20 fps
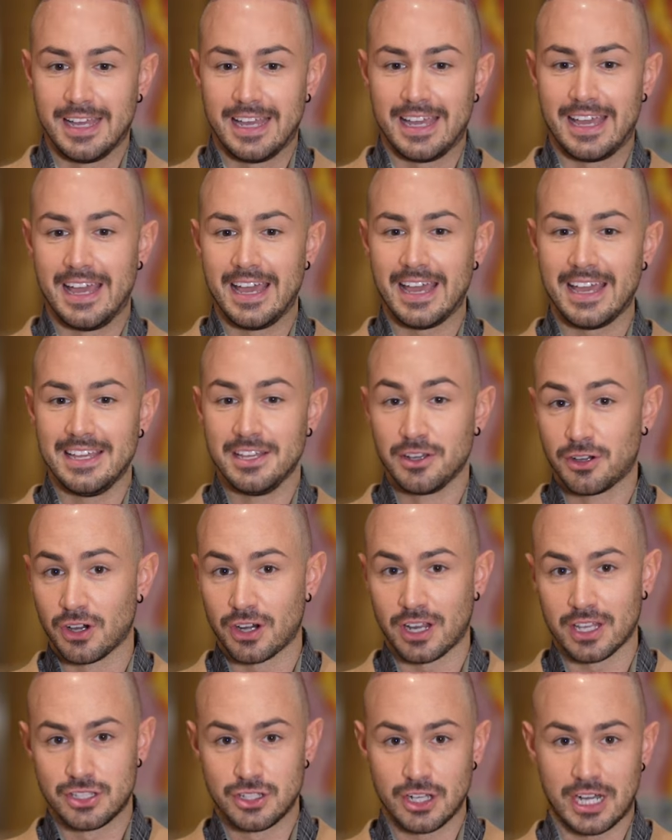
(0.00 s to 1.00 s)
e
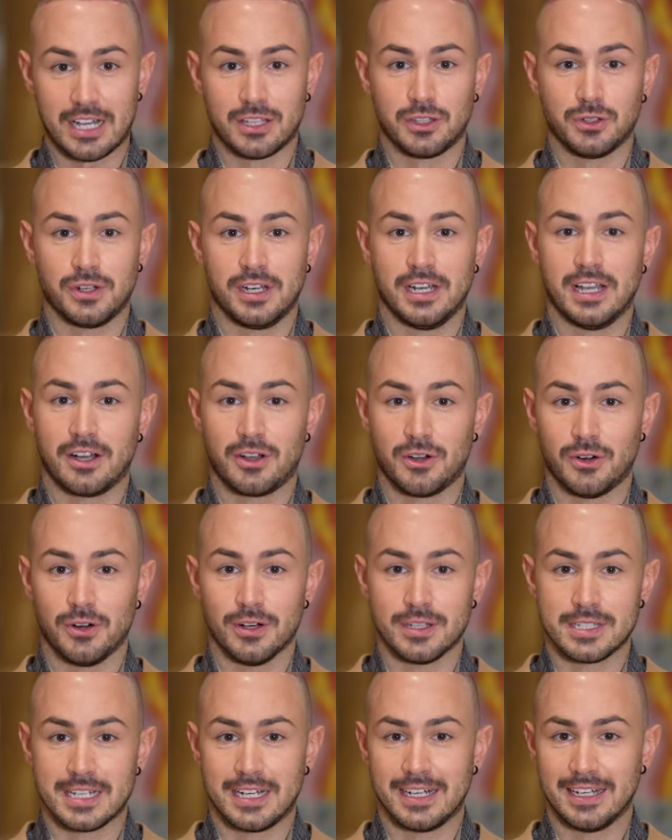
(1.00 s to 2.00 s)
incoraggiato nella
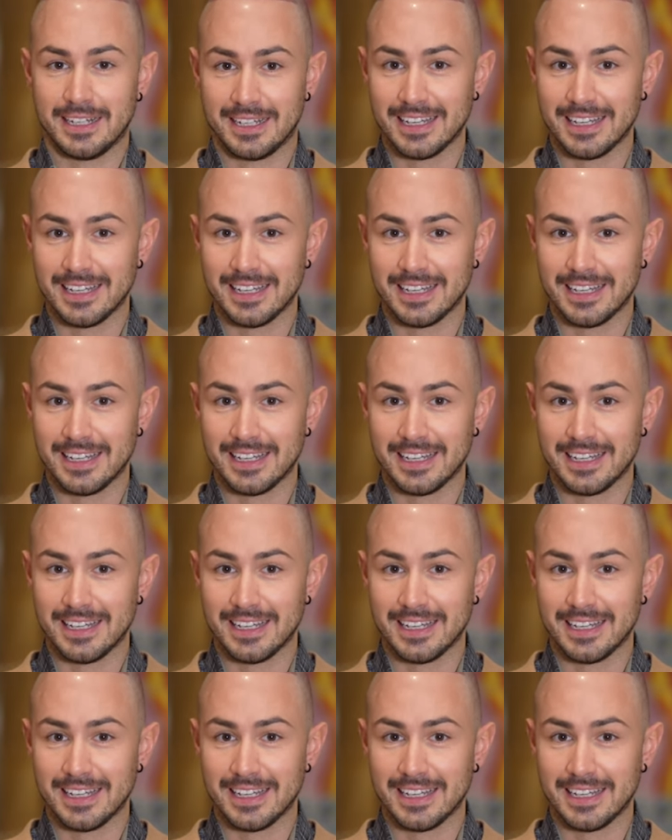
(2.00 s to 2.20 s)
cosa